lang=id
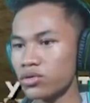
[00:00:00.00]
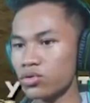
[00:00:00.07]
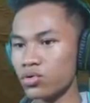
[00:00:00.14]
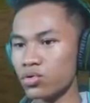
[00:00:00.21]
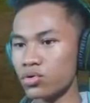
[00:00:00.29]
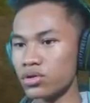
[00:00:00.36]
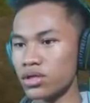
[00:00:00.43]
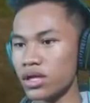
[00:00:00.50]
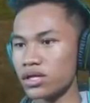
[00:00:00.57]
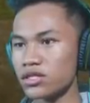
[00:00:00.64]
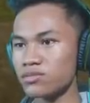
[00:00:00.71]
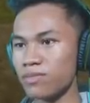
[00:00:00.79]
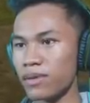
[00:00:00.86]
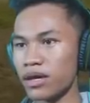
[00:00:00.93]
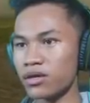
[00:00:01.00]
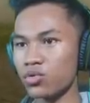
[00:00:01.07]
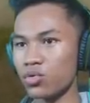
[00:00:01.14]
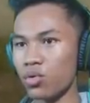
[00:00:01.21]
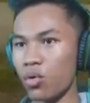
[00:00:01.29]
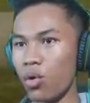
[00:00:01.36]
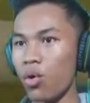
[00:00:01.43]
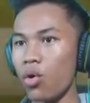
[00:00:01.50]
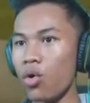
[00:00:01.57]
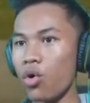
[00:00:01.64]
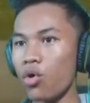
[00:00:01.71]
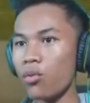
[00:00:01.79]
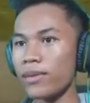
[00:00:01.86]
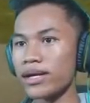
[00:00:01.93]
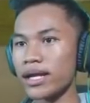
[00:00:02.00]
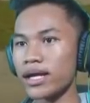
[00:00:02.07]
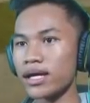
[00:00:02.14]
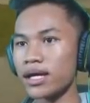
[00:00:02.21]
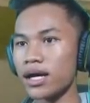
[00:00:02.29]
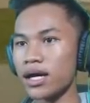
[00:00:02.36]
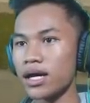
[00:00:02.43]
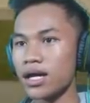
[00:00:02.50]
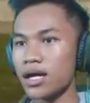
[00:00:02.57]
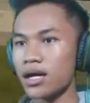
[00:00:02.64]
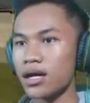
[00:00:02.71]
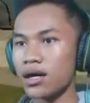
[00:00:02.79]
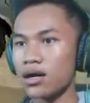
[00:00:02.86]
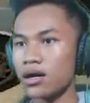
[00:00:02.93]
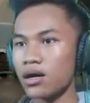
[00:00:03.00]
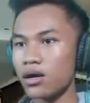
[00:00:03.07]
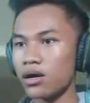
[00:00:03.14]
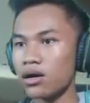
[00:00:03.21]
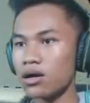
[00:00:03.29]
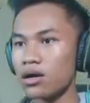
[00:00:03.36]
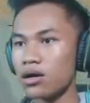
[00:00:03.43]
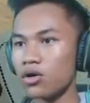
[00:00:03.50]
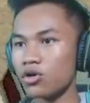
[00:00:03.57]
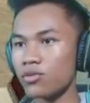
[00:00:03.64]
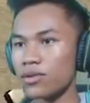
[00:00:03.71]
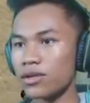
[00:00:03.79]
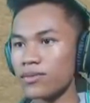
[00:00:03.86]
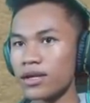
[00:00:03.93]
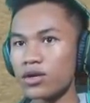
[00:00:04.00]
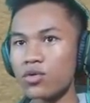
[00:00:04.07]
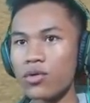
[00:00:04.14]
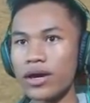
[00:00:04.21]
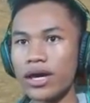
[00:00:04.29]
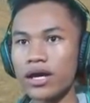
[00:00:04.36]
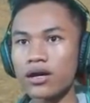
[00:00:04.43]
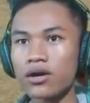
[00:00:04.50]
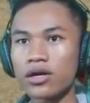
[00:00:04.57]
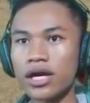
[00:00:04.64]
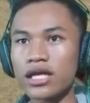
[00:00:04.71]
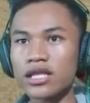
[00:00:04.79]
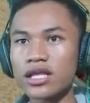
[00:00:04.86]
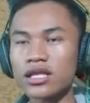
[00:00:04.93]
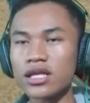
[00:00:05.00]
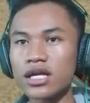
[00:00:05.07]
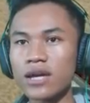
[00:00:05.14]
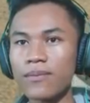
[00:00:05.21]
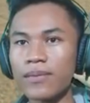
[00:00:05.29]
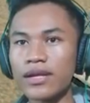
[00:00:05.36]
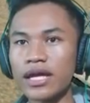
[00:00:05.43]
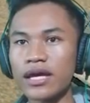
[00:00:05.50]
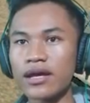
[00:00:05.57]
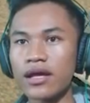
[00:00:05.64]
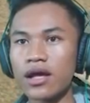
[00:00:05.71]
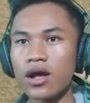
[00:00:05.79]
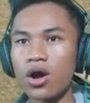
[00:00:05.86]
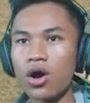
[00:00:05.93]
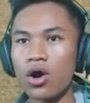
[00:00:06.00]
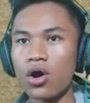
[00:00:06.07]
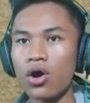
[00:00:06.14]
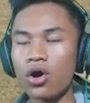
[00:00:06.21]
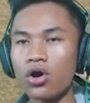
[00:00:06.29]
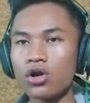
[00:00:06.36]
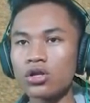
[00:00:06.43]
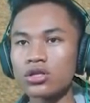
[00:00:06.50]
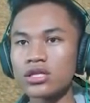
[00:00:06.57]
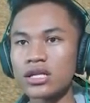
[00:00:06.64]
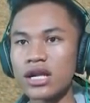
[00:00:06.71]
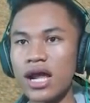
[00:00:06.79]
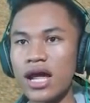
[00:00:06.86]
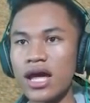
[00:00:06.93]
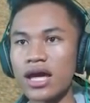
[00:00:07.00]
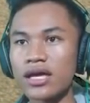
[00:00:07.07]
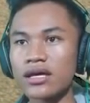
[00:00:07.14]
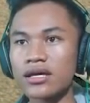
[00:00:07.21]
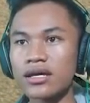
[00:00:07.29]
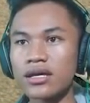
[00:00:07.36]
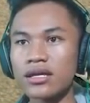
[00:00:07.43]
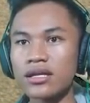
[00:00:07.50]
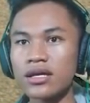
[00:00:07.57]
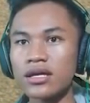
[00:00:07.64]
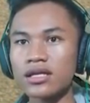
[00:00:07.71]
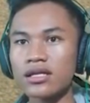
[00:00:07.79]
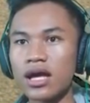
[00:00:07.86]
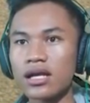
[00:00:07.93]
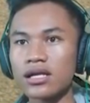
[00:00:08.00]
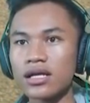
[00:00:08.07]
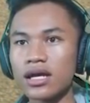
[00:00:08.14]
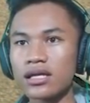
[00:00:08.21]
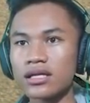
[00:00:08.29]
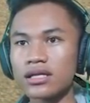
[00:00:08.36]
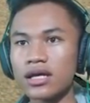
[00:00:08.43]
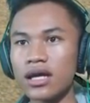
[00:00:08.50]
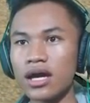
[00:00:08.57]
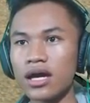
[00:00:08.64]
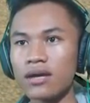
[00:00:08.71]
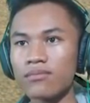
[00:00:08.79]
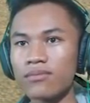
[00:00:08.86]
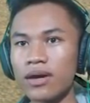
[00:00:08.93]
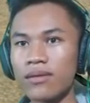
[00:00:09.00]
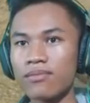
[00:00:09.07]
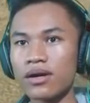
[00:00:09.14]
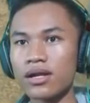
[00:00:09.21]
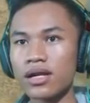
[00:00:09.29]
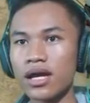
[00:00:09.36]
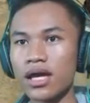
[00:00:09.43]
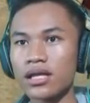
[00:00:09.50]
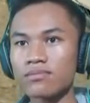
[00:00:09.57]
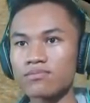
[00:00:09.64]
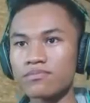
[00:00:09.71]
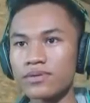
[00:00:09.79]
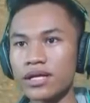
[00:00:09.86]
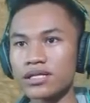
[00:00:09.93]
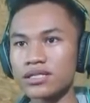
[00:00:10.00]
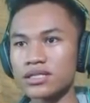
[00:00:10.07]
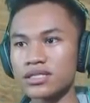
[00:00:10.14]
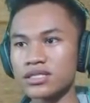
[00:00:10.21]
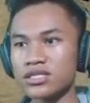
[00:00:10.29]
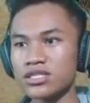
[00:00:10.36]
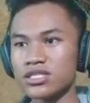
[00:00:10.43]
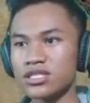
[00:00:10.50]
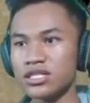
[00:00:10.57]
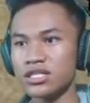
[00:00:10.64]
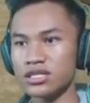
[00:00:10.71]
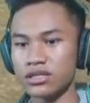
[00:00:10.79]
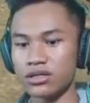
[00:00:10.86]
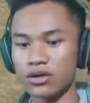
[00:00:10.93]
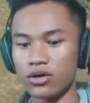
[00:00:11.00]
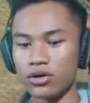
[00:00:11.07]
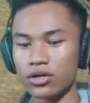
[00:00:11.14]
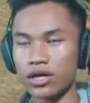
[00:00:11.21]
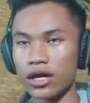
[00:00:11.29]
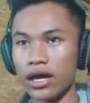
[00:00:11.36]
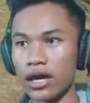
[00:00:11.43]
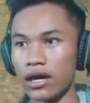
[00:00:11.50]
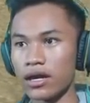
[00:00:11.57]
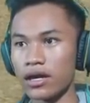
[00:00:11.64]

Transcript: you they respect you oh mereka uh, hormat pada gua ya Oke, kita tekan apa nih? Hold right ini target gang member and press G. Oke.